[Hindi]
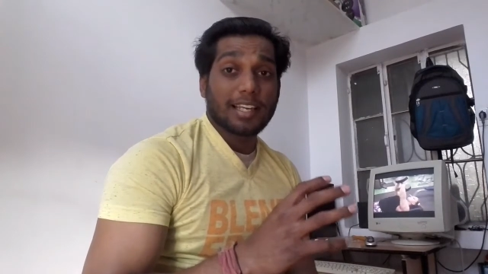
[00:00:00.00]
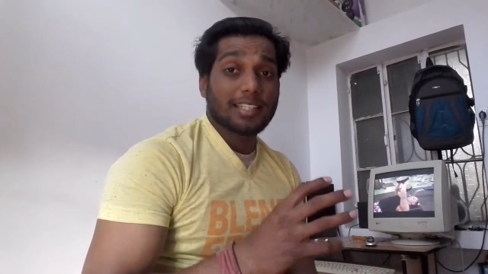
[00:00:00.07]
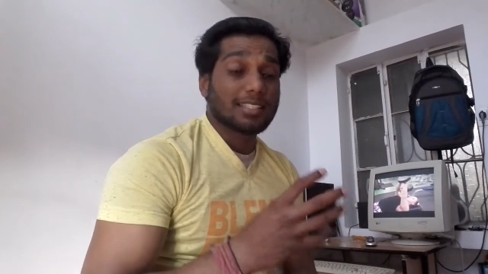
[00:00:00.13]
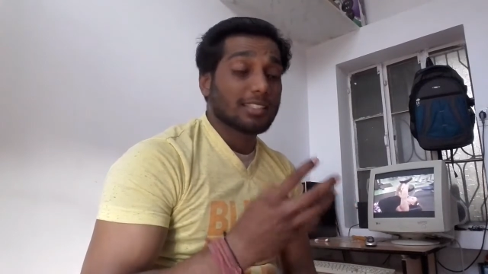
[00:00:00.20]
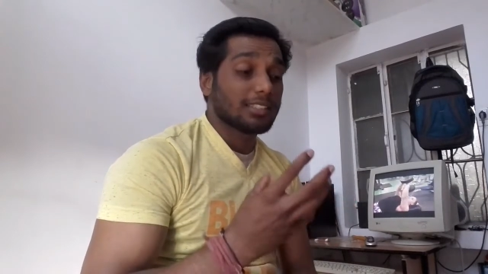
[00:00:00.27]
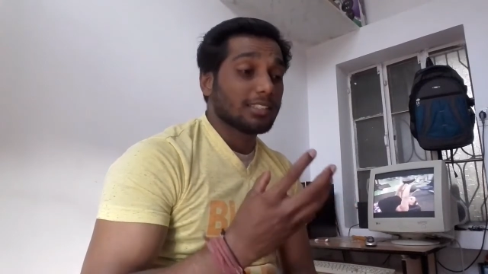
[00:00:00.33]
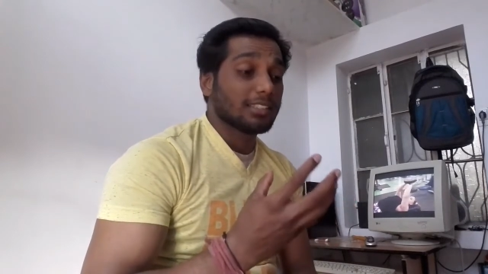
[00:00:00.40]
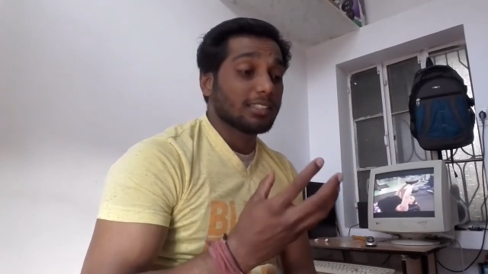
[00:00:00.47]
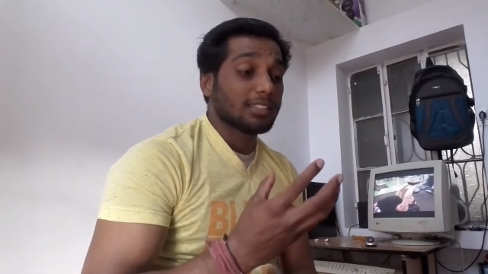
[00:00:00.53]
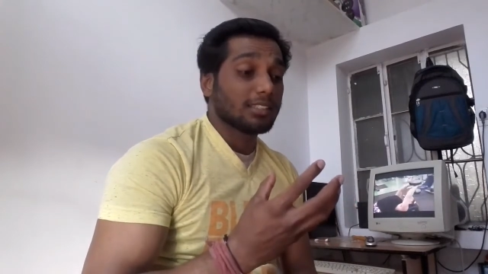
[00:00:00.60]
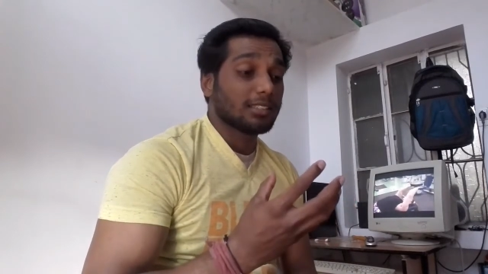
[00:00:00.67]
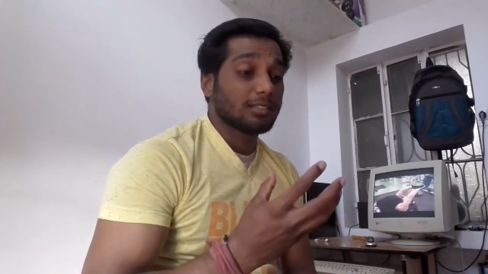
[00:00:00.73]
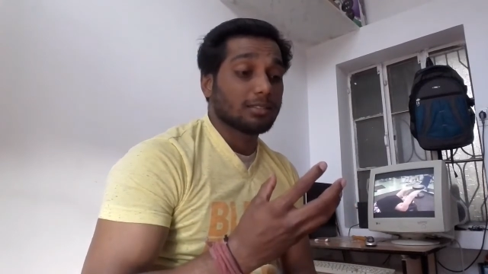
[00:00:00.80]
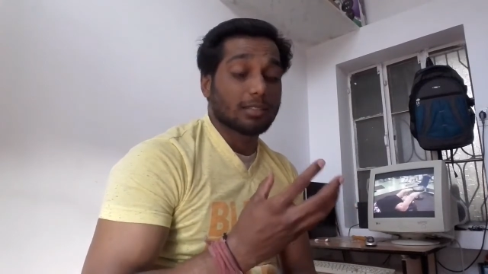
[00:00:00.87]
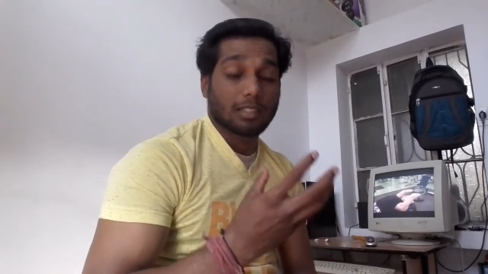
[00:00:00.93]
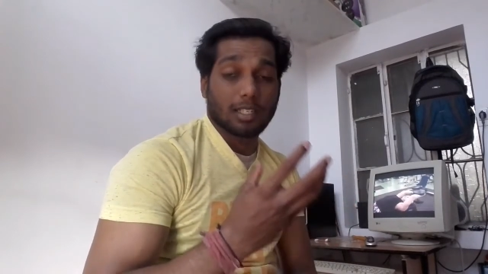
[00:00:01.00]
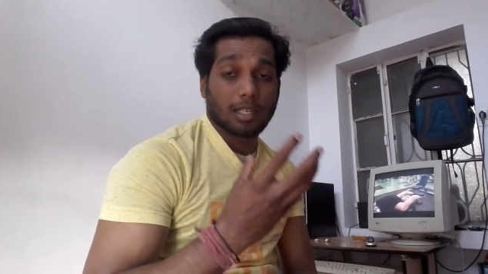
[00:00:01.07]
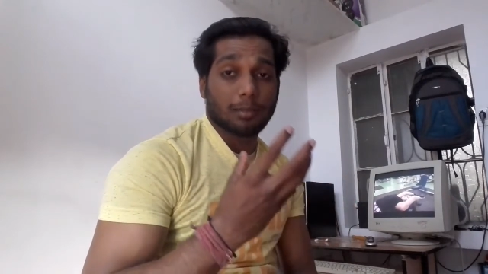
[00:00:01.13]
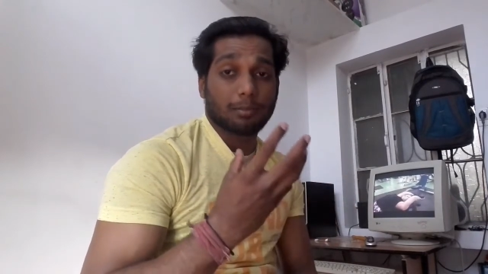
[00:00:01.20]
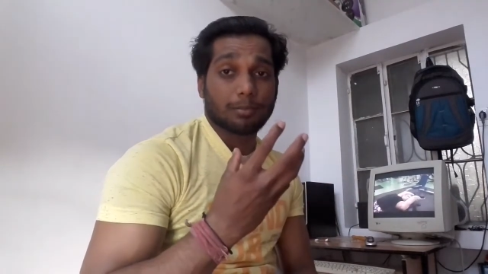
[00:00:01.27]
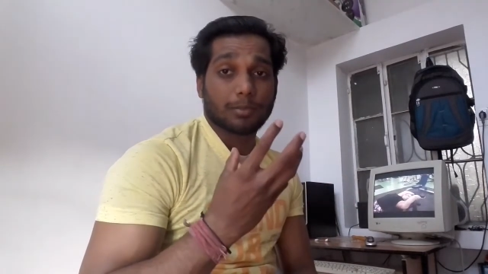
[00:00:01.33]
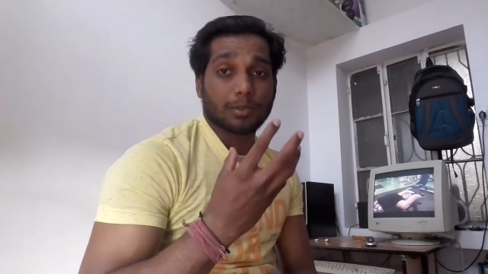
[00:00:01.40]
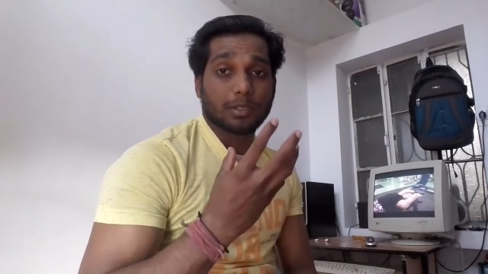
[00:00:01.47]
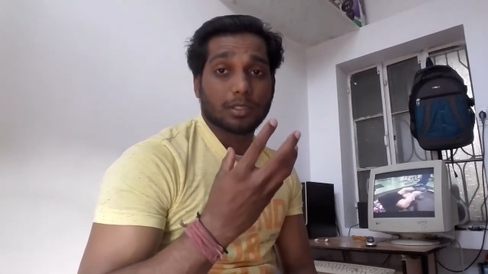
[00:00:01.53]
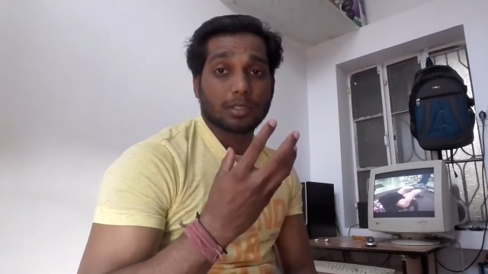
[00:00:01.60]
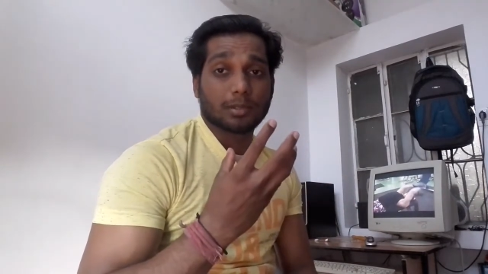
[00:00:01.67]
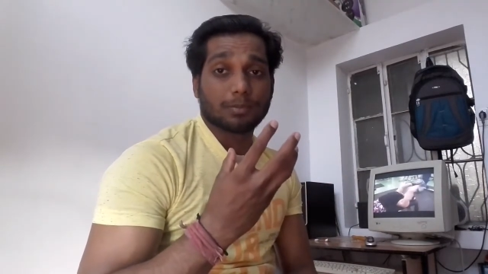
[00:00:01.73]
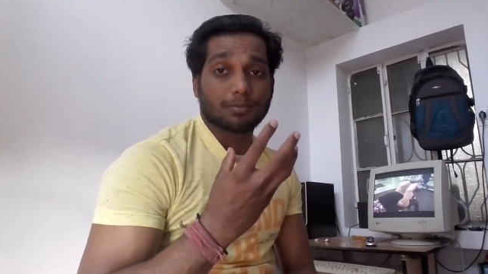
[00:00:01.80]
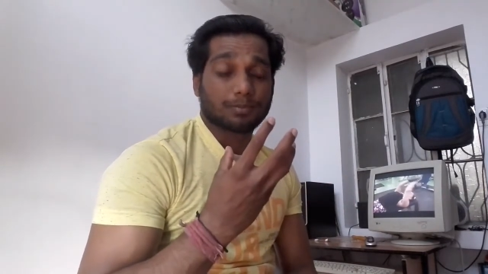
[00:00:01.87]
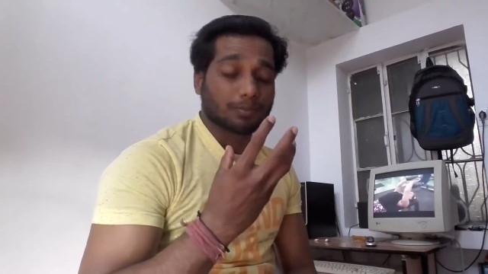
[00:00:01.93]
गाइज आप
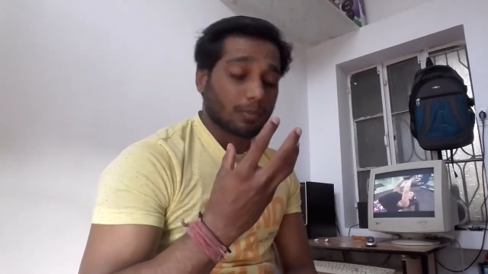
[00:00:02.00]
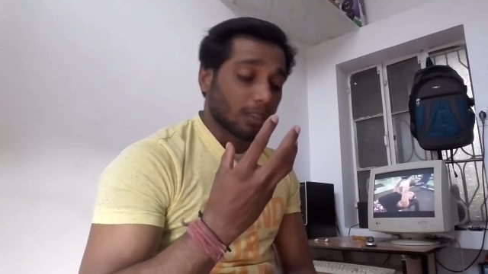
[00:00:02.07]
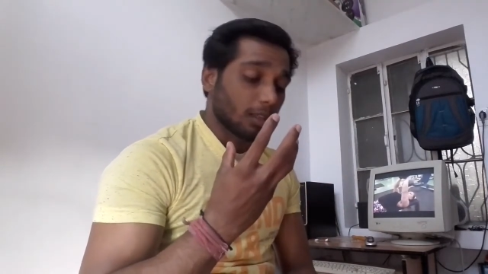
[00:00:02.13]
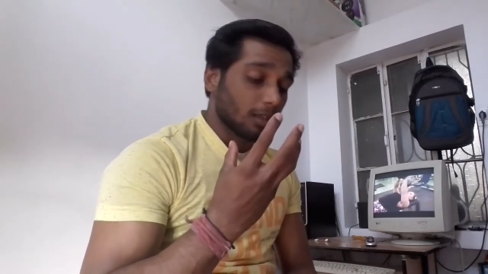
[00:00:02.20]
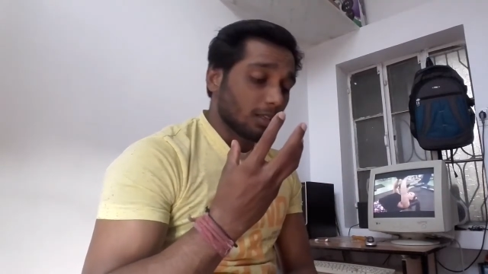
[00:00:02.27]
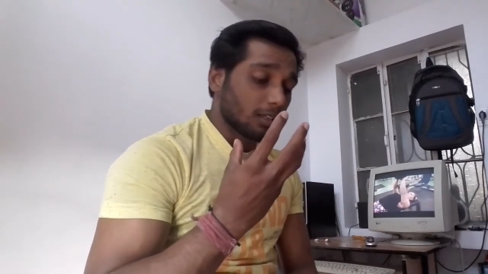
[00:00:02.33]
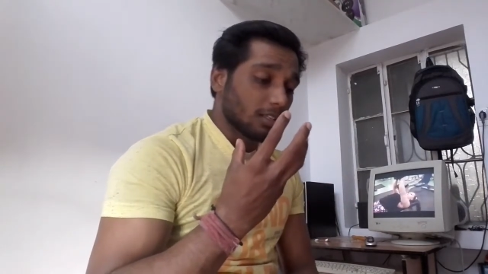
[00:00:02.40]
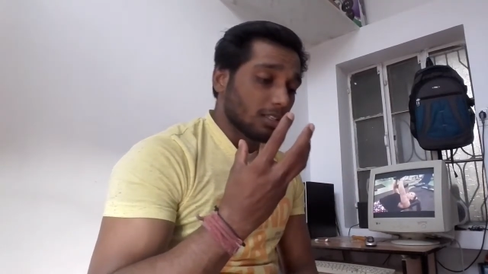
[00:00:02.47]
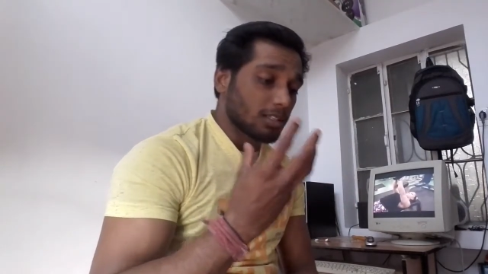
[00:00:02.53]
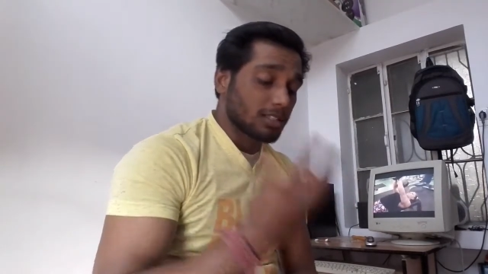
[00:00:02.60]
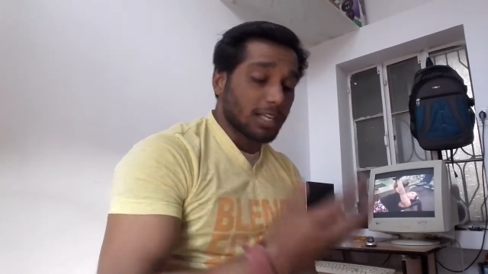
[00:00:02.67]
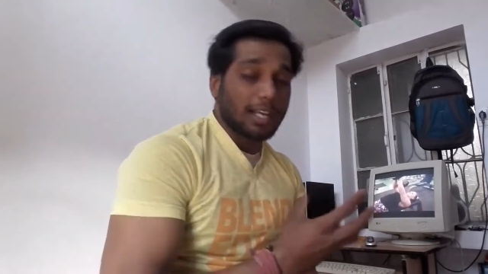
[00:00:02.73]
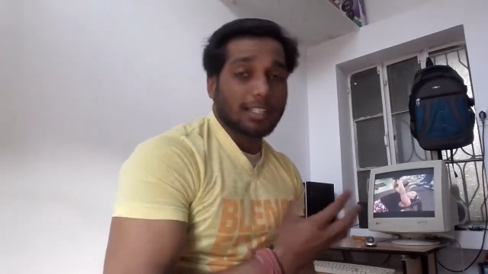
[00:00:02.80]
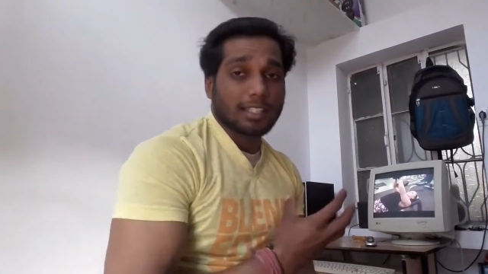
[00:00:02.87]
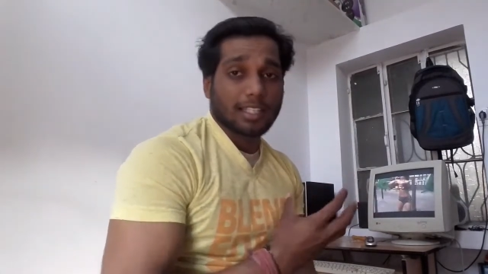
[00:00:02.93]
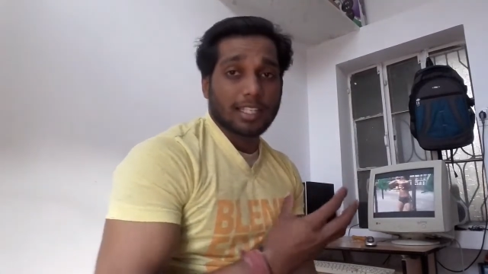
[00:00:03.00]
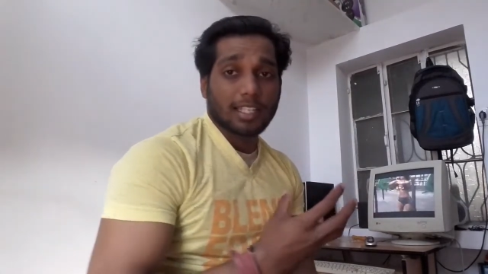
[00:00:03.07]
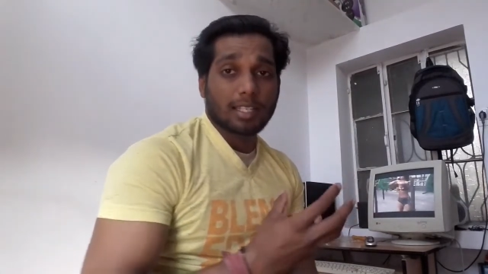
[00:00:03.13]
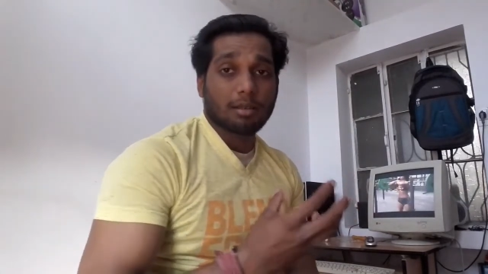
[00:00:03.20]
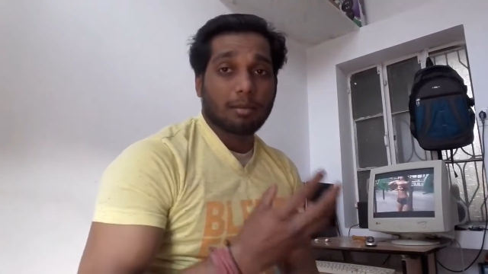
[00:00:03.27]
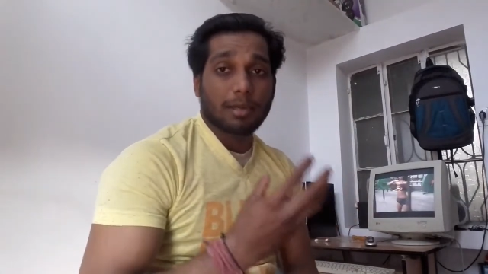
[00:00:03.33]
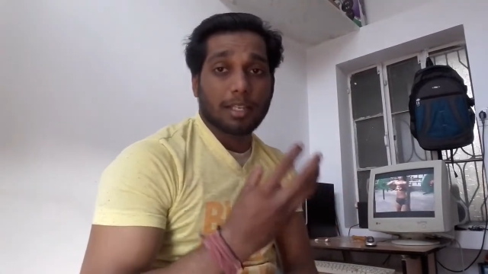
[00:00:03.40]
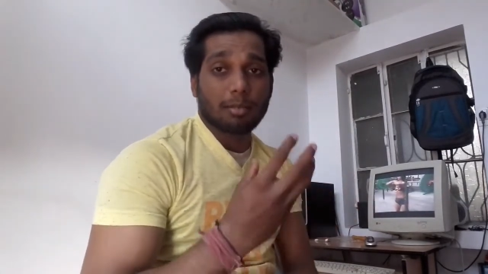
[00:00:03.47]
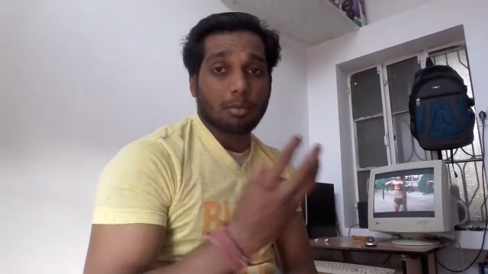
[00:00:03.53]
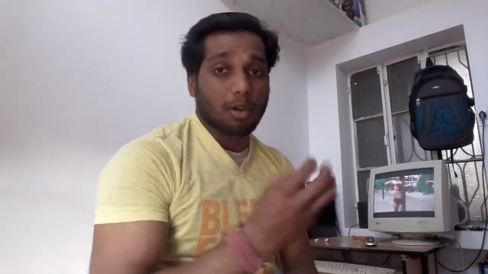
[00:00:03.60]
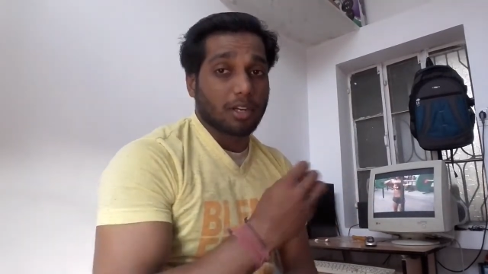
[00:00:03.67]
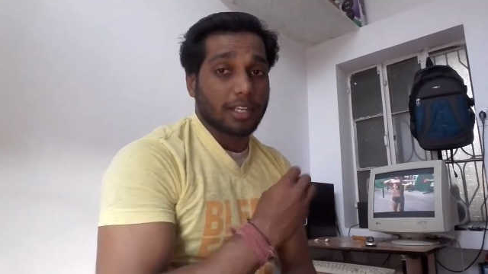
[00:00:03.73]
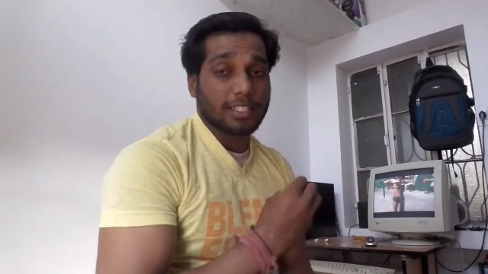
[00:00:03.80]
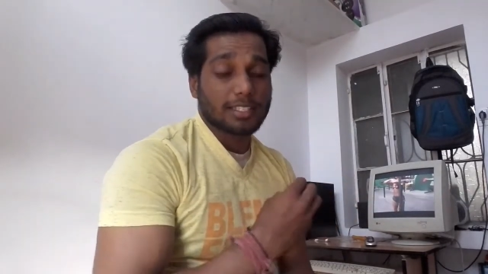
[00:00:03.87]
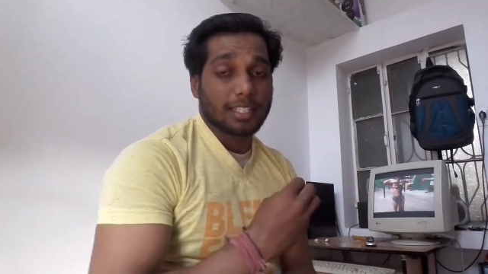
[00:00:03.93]
स्टार्ट करेंगे हमारे
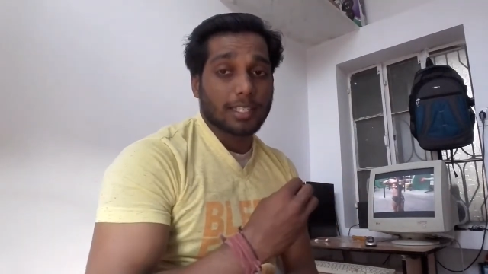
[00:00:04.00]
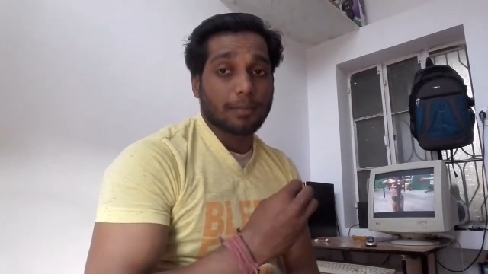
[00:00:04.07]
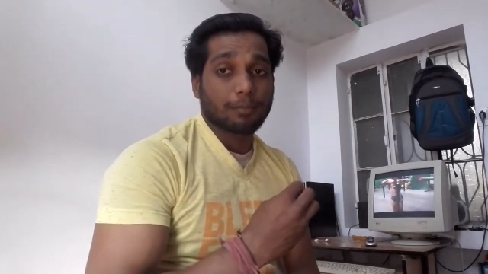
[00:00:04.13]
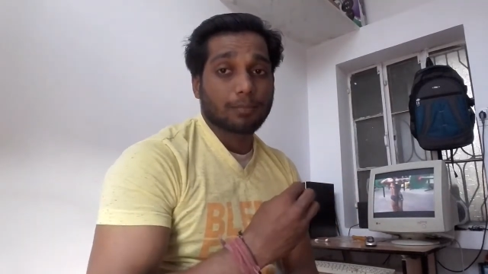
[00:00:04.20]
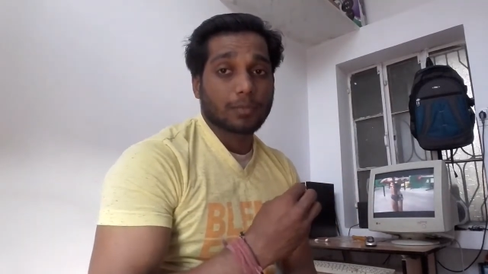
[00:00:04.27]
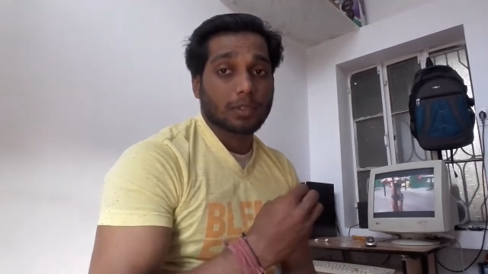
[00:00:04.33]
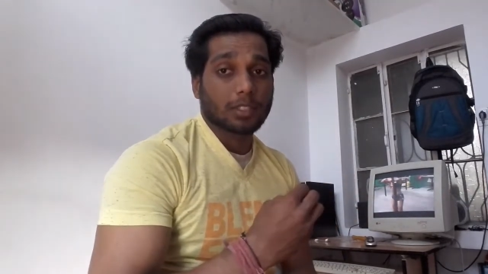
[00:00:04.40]
मॉर्निंग से